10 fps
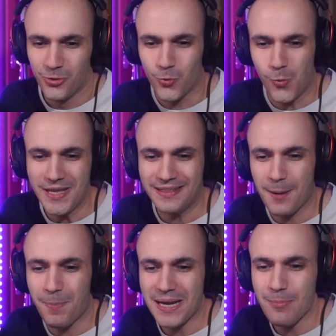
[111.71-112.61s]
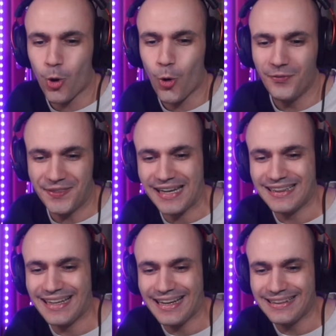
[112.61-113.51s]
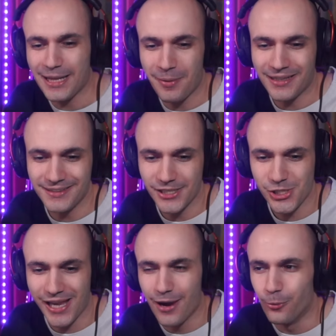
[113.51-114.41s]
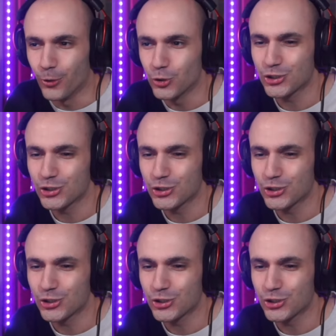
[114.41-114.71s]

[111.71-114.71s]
Quindi, primo contendente per i 10 euro,